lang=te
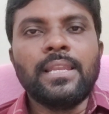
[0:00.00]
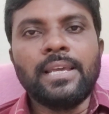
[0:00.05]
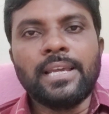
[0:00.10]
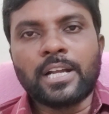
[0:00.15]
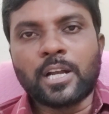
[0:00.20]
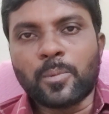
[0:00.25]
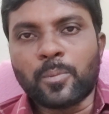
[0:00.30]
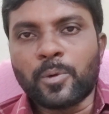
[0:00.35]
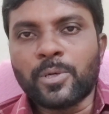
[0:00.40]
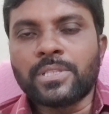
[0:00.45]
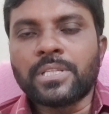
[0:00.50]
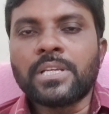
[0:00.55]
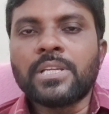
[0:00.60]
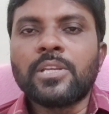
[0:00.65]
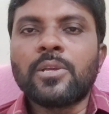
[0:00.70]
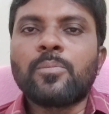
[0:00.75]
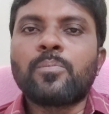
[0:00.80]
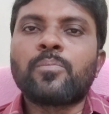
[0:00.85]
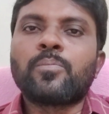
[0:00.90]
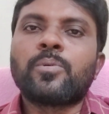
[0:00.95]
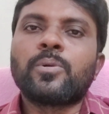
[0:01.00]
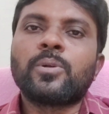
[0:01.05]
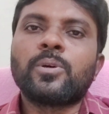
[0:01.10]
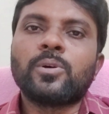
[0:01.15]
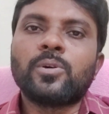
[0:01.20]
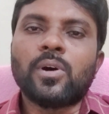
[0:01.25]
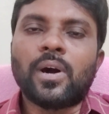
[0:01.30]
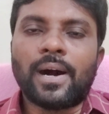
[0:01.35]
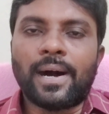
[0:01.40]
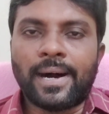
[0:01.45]
లేకపోతే
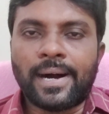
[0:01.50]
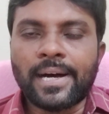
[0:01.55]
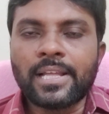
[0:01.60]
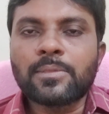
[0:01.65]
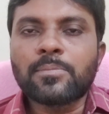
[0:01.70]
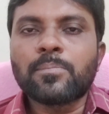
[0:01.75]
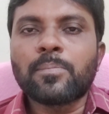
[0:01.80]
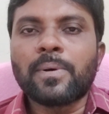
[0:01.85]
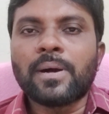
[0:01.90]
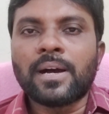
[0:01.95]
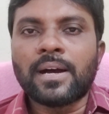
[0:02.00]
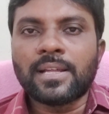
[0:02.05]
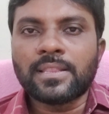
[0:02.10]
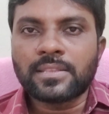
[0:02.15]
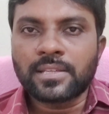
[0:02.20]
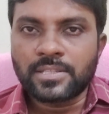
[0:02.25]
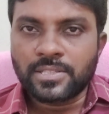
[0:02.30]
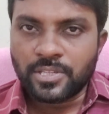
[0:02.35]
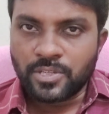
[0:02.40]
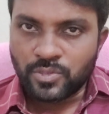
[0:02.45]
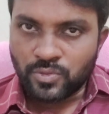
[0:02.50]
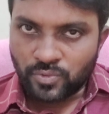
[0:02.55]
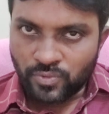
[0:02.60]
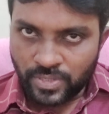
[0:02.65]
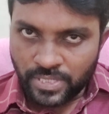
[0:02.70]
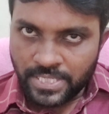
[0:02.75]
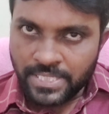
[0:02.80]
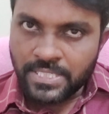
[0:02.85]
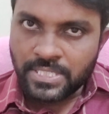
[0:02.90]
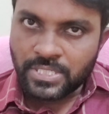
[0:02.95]
ఎప్పుడో ఆత్మహత్య
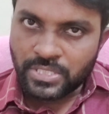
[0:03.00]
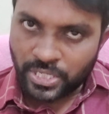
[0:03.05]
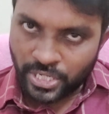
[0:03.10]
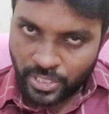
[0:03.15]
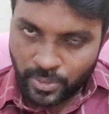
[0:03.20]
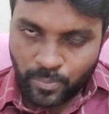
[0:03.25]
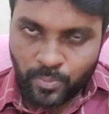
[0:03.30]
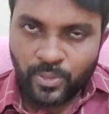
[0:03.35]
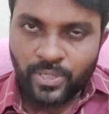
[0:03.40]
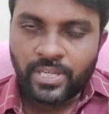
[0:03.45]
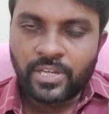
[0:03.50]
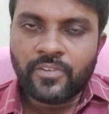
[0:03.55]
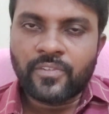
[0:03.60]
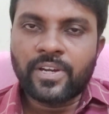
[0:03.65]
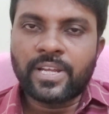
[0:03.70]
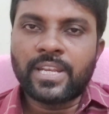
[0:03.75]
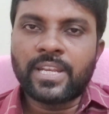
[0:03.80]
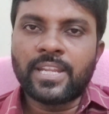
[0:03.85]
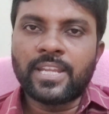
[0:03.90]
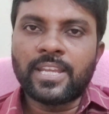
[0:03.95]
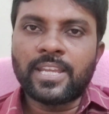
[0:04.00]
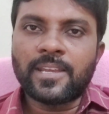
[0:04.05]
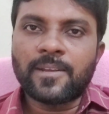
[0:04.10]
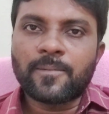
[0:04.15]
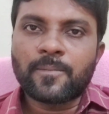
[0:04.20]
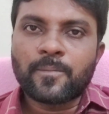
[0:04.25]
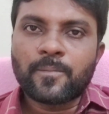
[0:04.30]
చేసుకొని చనిపోయేవాడిని